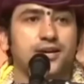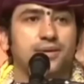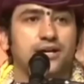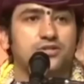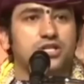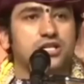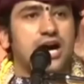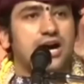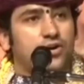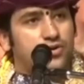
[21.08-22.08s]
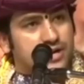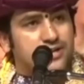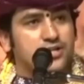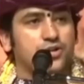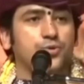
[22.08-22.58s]
जय बालाजी
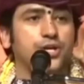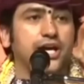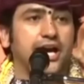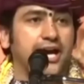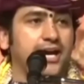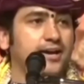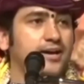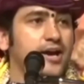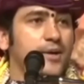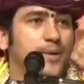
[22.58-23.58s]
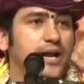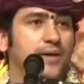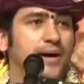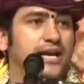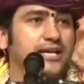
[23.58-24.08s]
जय बागेश्वर धाम
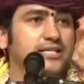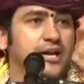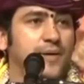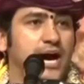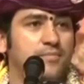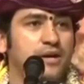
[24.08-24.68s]
दोस्तों